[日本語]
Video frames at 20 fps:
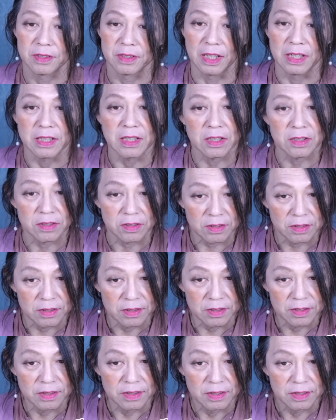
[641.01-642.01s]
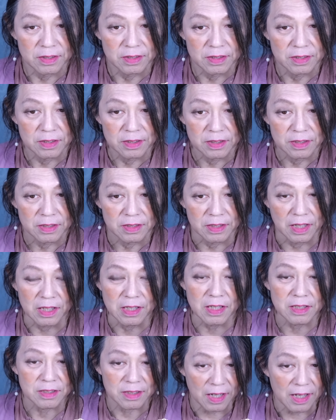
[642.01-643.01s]
成り立つ成
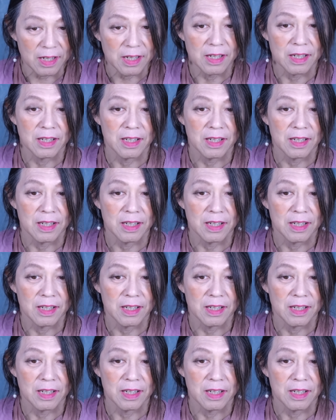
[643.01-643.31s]
り立つか